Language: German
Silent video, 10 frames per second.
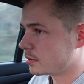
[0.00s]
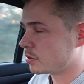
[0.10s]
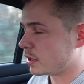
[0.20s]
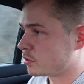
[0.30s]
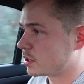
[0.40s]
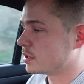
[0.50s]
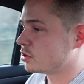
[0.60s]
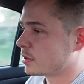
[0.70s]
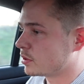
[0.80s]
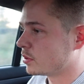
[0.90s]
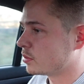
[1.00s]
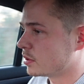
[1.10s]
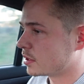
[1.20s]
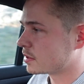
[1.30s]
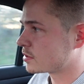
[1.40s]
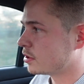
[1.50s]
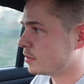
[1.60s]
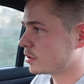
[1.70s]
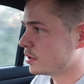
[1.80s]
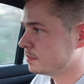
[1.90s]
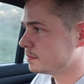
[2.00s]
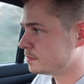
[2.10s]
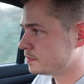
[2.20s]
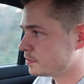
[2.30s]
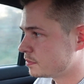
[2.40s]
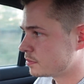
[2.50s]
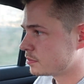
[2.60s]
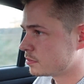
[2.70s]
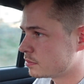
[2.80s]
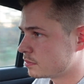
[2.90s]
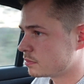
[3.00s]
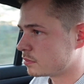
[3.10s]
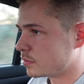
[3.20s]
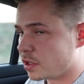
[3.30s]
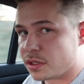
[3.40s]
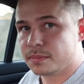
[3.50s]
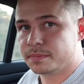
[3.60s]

Und er wird ja nicht über 900 jetzt kommen, oder? Nee, ne?